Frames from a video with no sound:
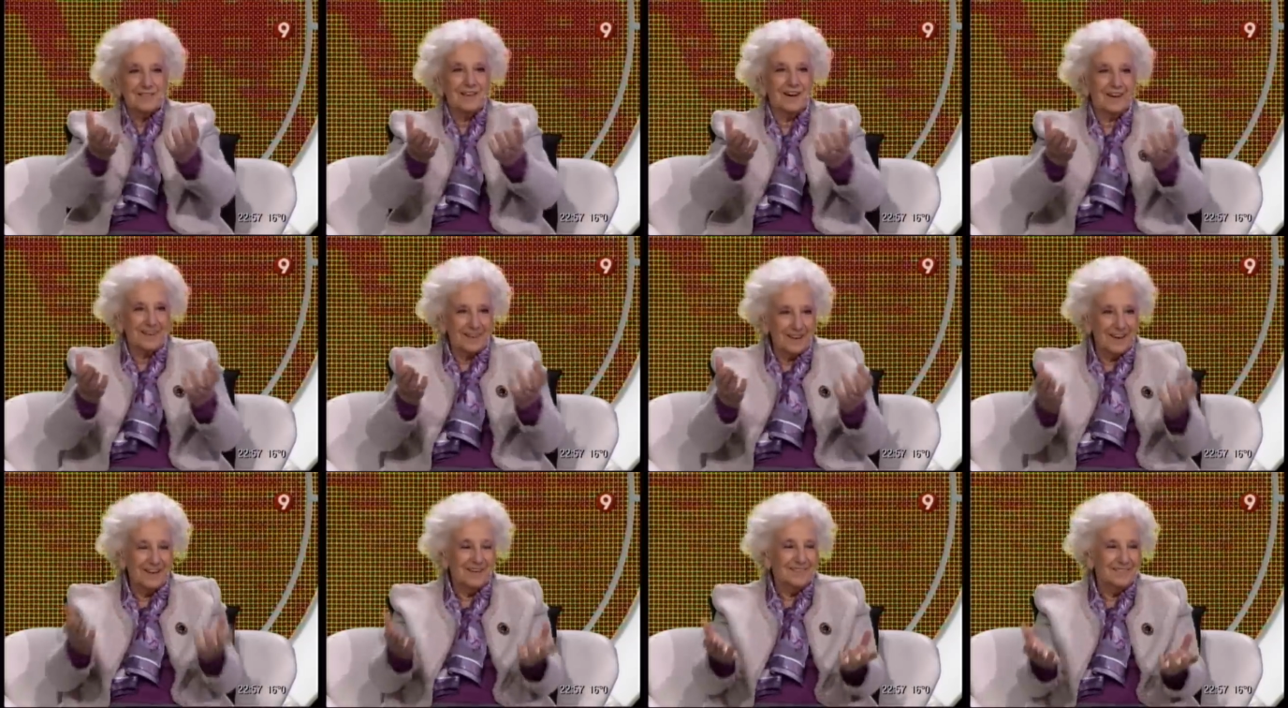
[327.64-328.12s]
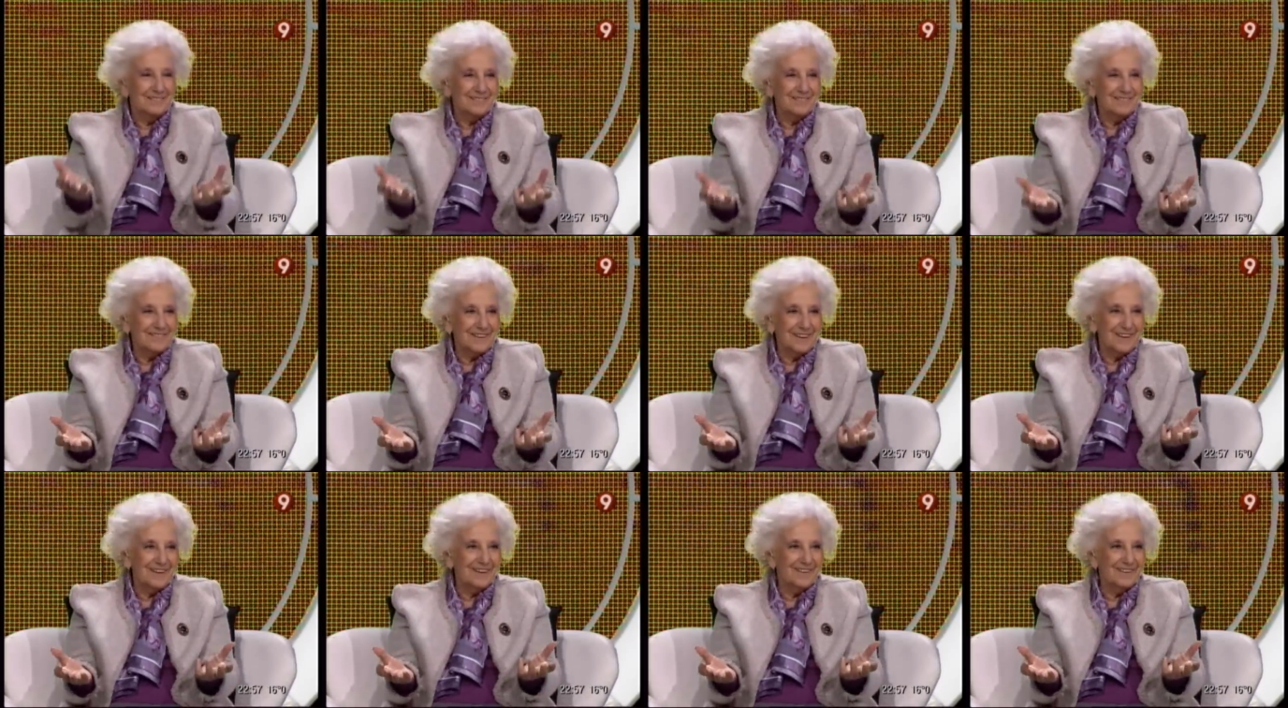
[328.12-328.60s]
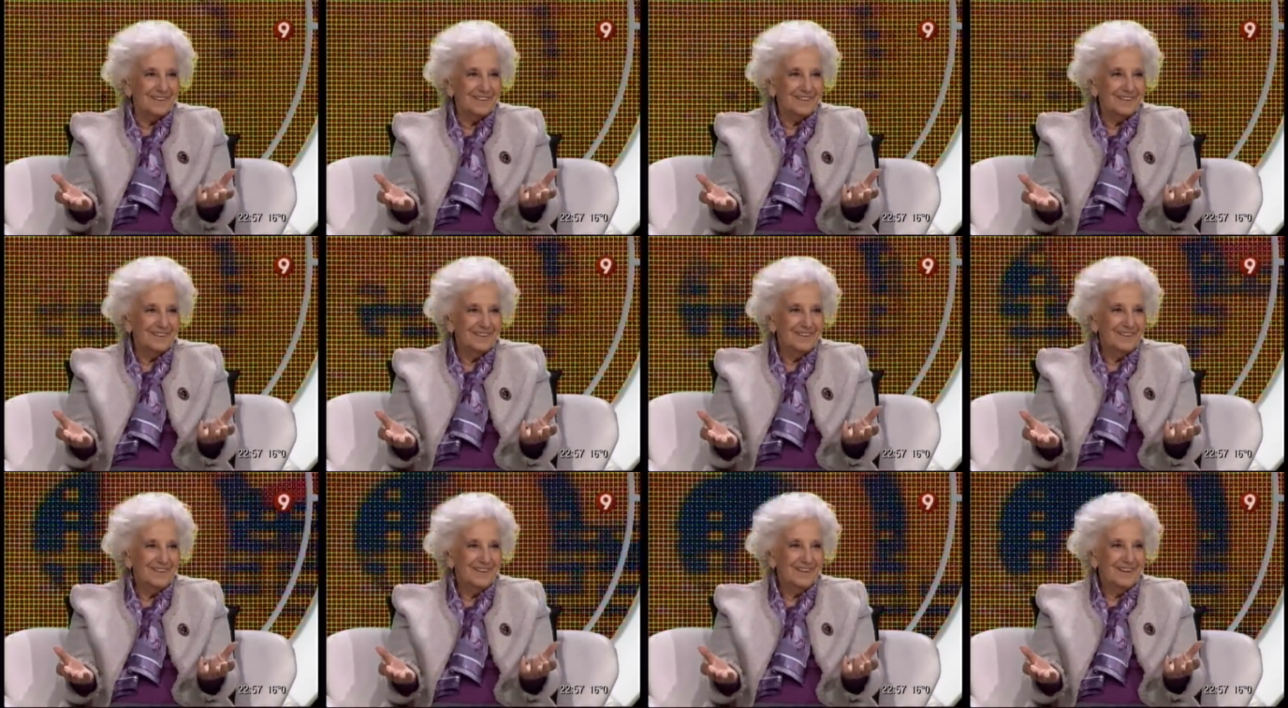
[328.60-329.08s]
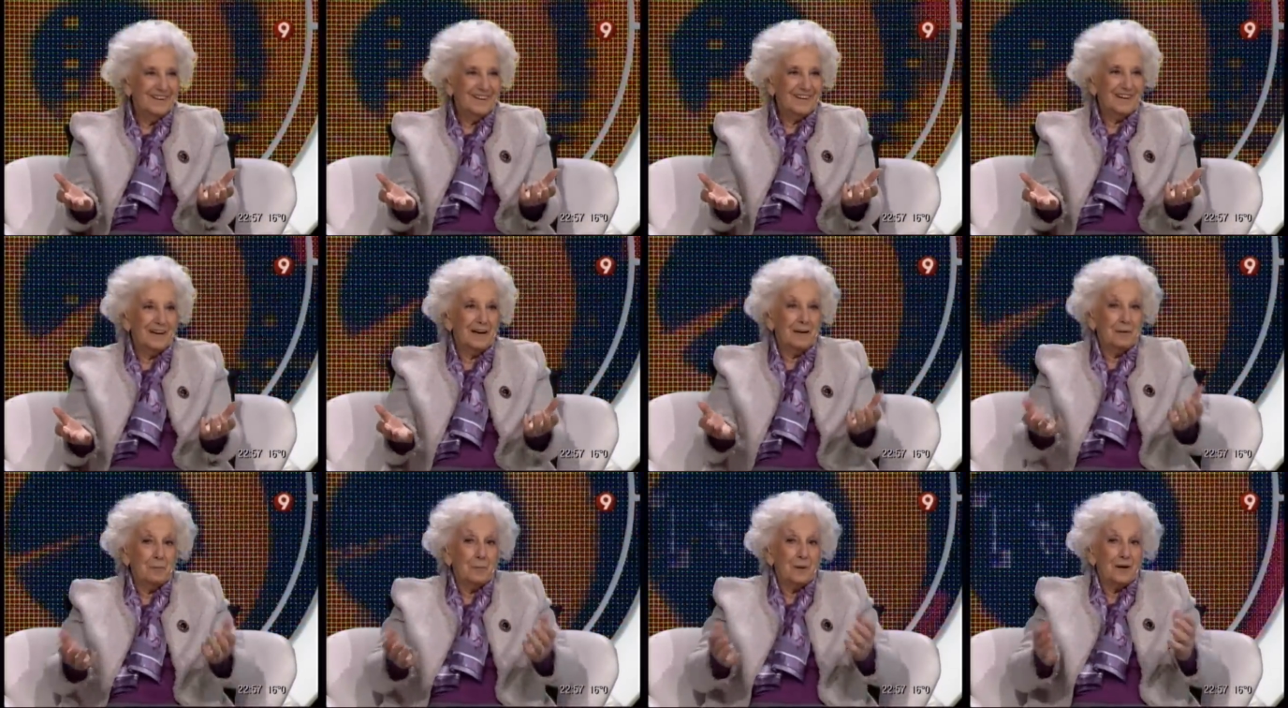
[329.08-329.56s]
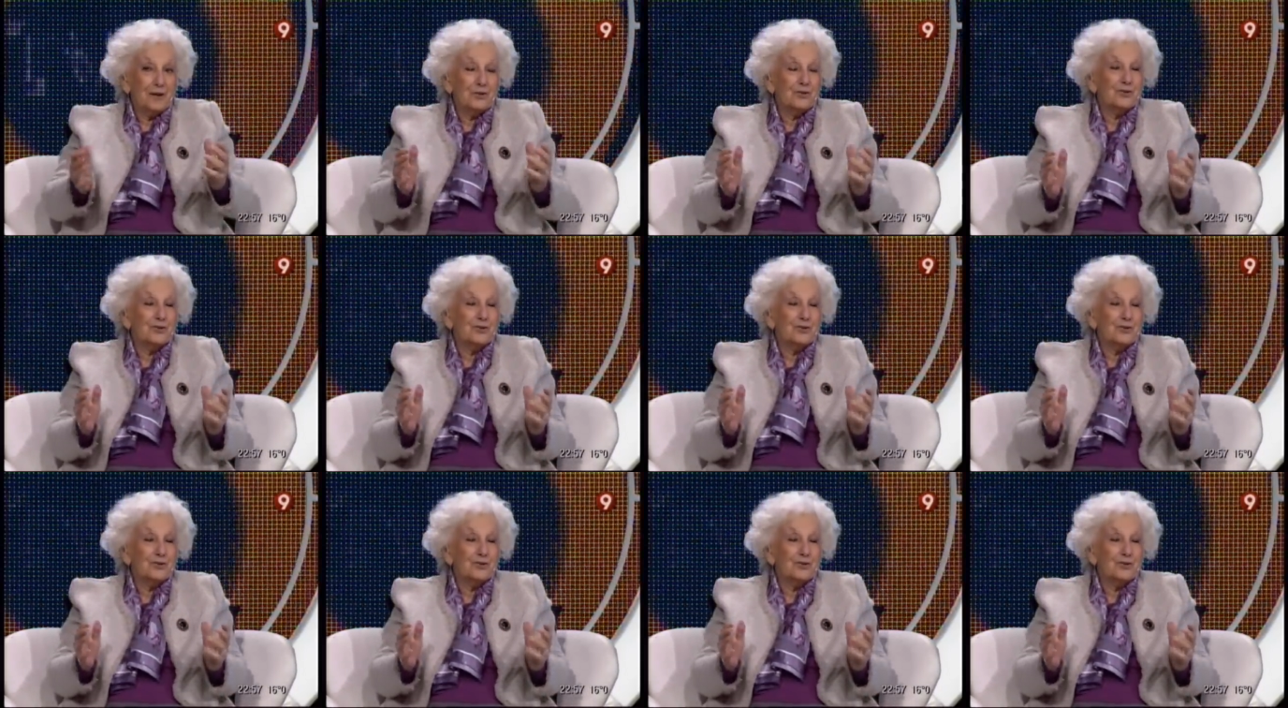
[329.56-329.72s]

gente y además